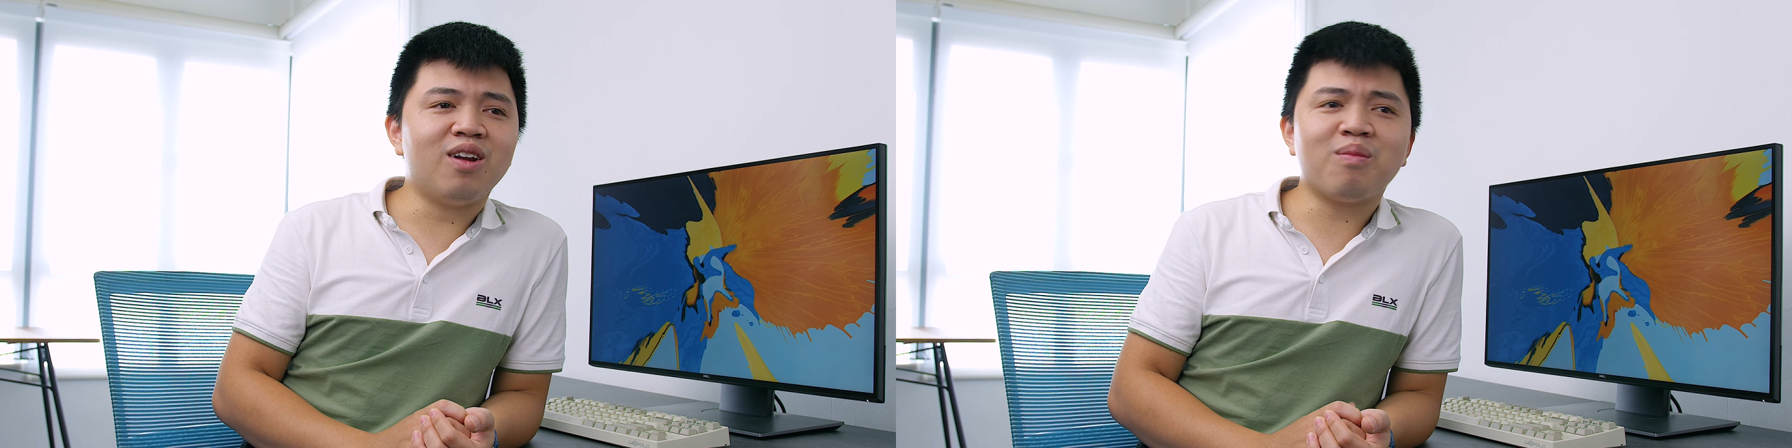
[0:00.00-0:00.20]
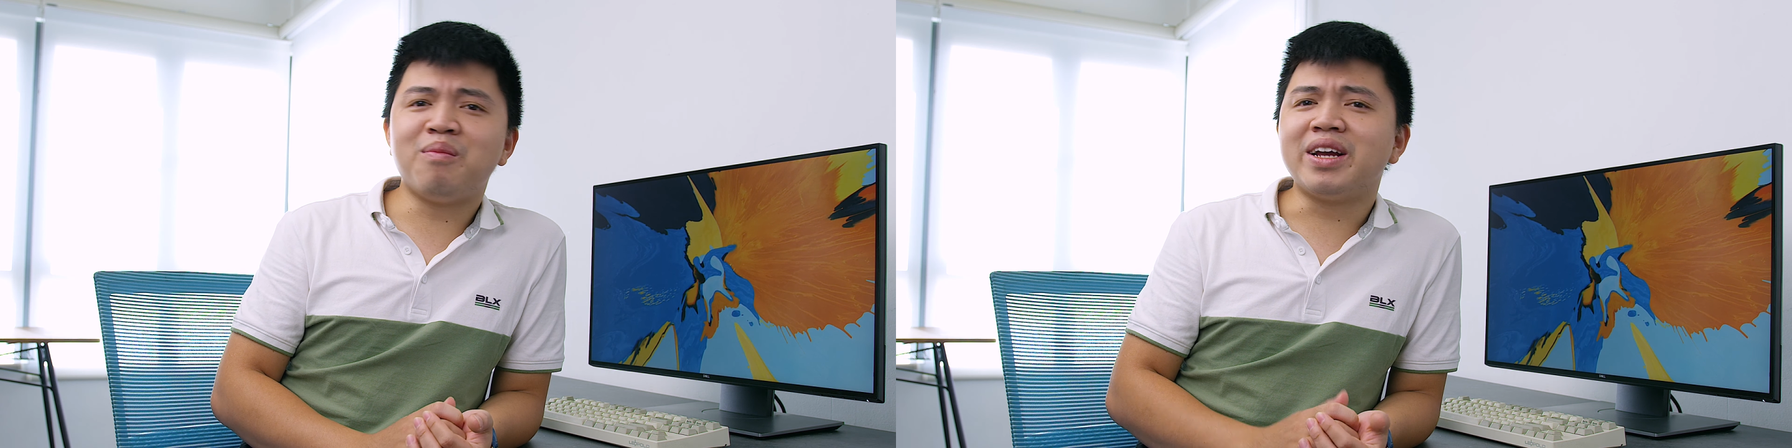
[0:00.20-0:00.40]

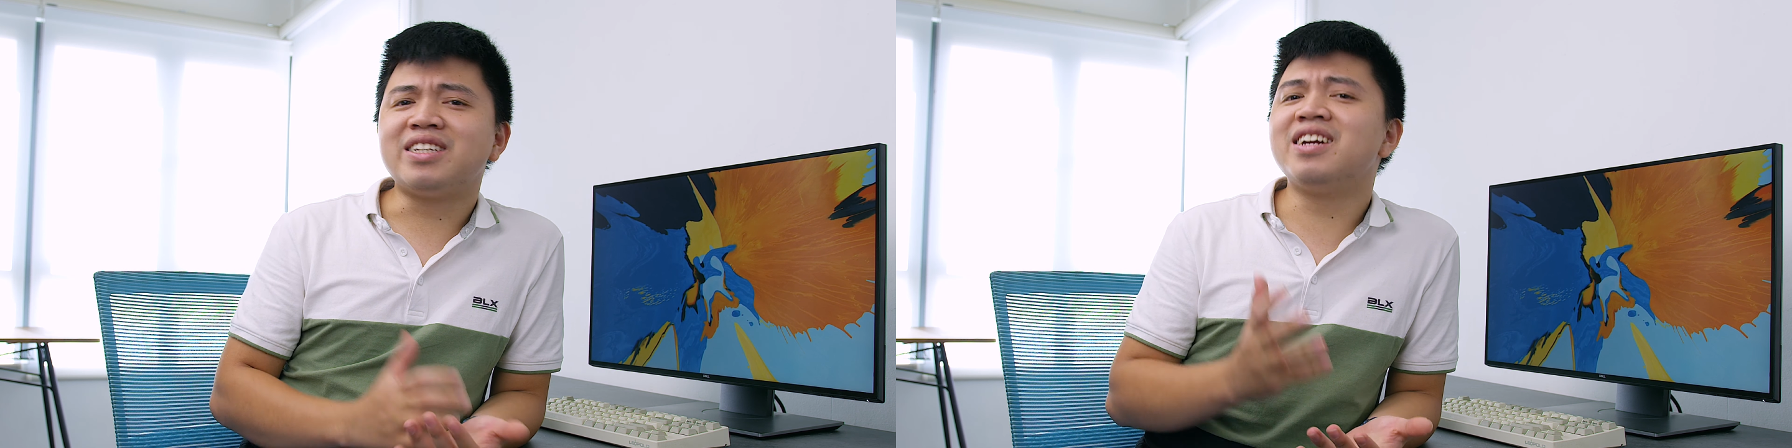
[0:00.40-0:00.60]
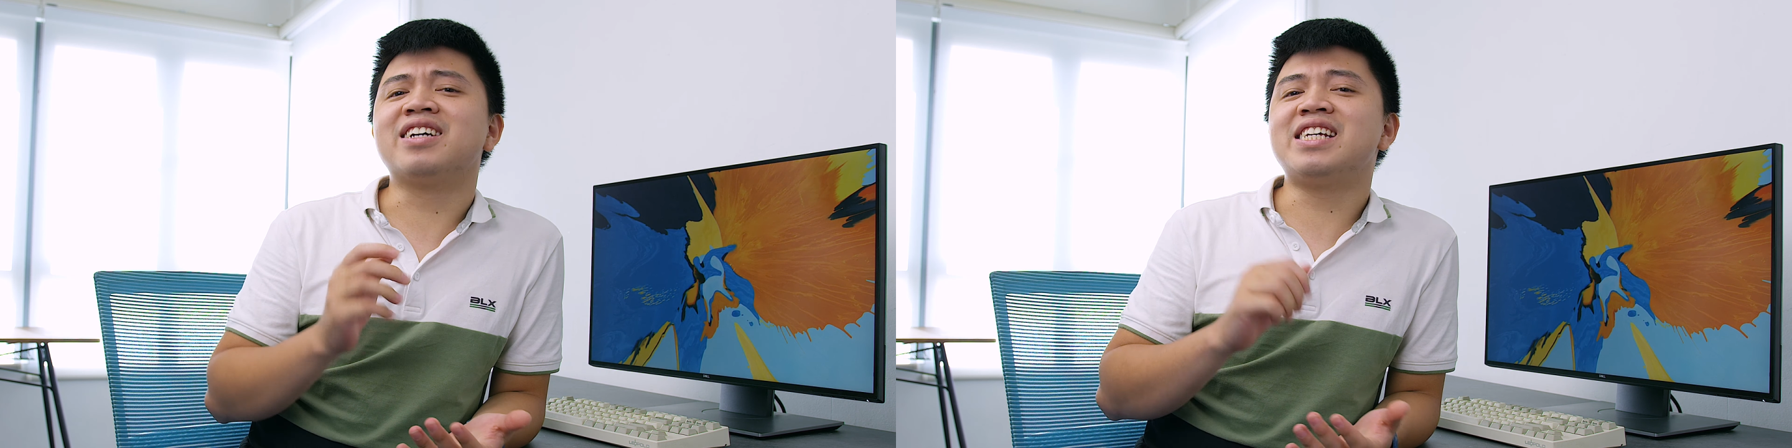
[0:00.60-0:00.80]
lúc mà mình
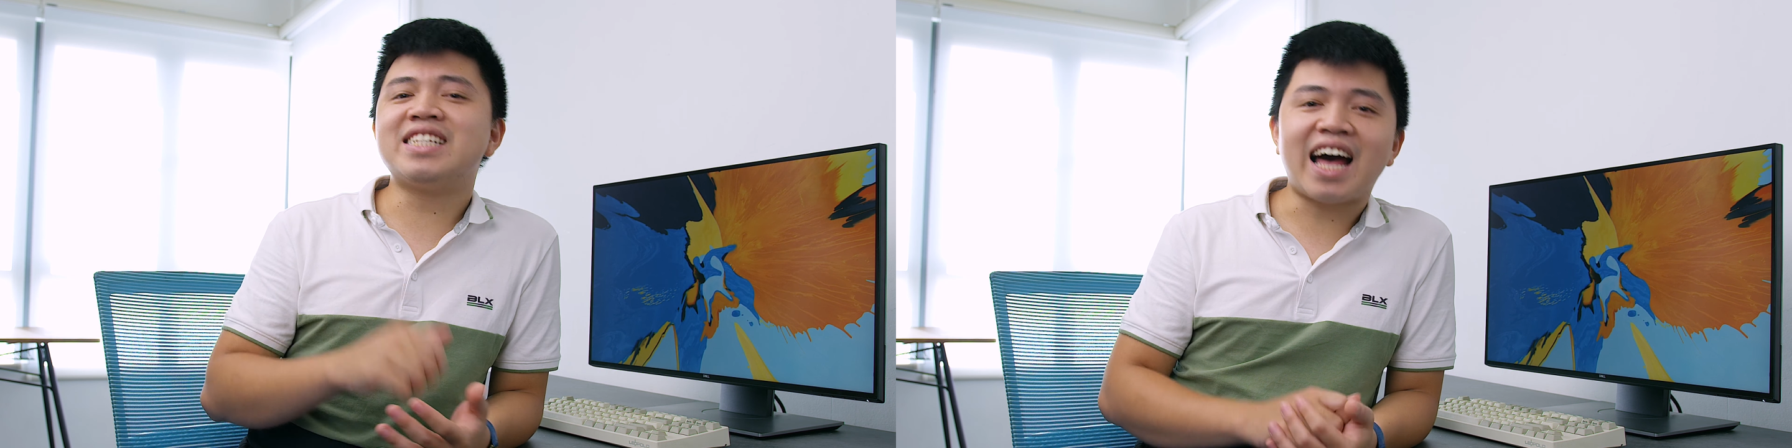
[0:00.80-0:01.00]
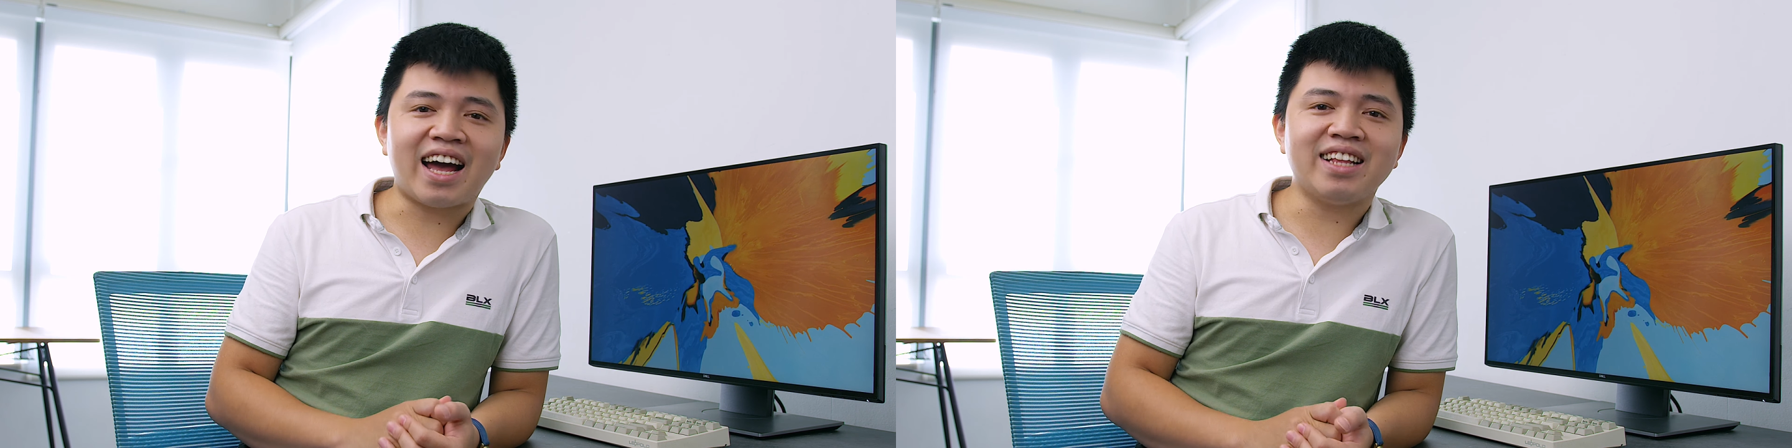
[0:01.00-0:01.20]
chưa được sinh
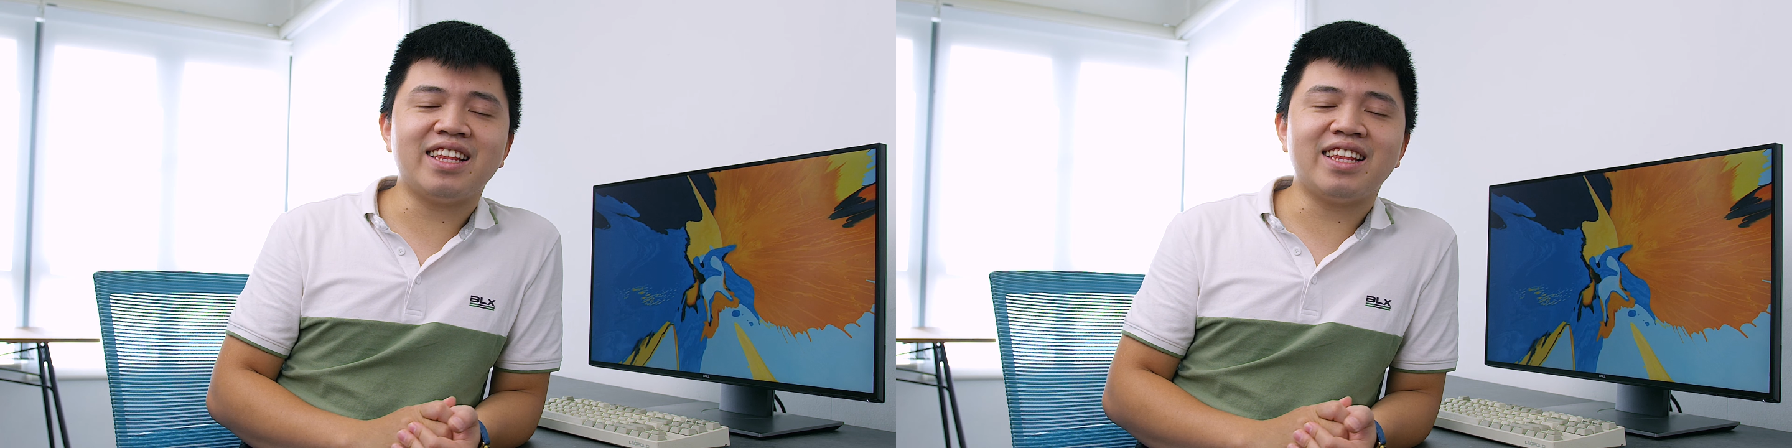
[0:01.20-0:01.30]
ra ấy,